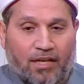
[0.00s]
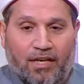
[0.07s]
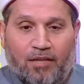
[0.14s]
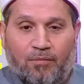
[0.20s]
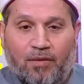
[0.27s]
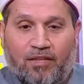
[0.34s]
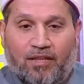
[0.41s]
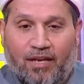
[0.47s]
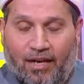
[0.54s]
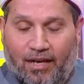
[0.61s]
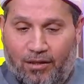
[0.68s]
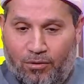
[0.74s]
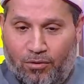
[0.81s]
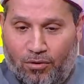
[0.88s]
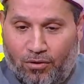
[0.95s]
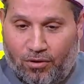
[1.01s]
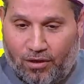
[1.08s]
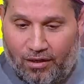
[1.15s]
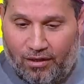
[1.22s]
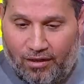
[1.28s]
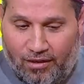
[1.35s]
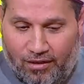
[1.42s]
المساحة
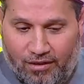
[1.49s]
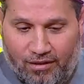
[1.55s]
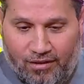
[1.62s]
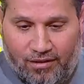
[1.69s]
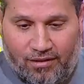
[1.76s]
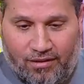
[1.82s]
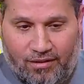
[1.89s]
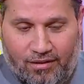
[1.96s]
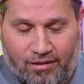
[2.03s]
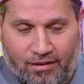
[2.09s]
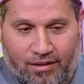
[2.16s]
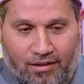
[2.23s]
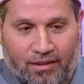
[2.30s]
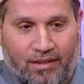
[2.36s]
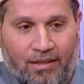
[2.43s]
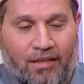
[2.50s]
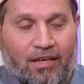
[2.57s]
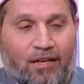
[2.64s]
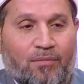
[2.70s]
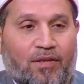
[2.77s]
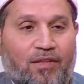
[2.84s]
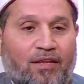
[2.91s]
الأخرى اللي
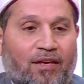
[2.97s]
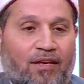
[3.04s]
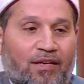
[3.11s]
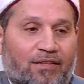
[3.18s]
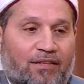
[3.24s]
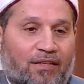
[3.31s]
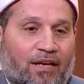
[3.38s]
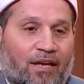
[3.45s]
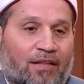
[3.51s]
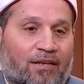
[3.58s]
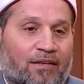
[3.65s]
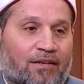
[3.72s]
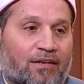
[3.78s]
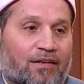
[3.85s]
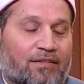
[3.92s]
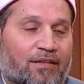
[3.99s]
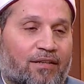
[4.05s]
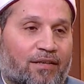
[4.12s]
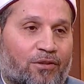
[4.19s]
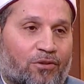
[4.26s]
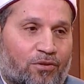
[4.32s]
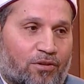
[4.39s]
هي مساحة العلاقات
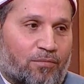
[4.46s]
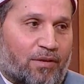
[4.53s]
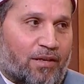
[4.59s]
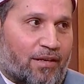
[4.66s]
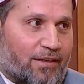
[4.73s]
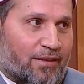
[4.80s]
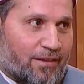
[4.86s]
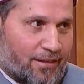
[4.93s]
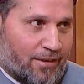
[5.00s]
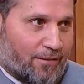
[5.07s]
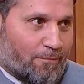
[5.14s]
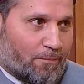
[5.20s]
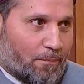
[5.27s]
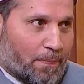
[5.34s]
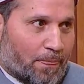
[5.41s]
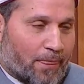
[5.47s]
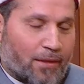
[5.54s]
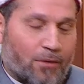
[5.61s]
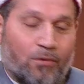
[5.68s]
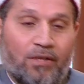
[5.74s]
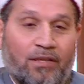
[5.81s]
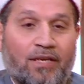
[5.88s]
الاجتماعية نعم.
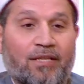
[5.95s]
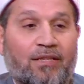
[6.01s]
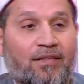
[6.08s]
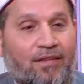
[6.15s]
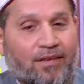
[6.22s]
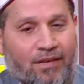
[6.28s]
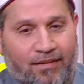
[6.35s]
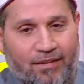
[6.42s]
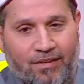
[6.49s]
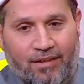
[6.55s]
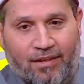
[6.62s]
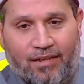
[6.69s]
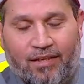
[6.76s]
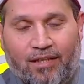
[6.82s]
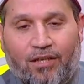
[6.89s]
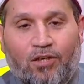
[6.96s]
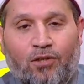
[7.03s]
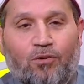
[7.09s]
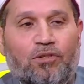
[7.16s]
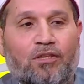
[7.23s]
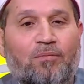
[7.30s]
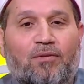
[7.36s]
والإنسانية نعم.
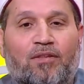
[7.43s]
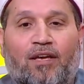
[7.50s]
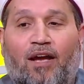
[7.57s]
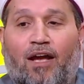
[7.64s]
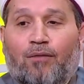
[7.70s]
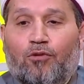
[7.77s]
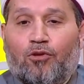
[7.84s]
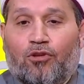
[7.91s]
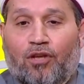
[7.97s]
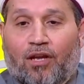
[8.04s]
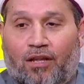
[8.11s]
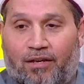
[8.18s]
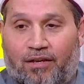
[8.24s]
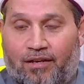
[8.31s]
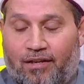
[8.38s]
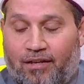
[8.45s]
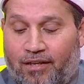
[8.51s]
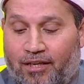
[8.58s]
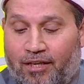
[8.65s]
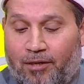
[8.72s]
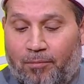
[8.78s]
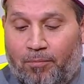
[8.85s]
ودي مساحة مشتركة
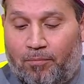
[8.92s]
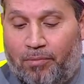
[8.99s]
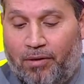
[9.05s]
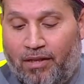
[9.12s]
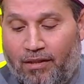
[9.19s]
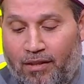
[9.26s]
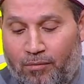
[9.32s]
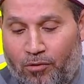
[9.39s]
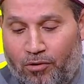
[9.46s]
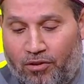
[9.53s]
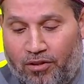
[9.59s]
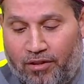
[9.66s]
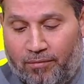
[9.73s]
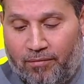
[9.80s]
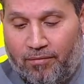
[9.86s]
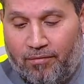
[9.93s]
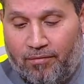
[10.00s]
بين المسلم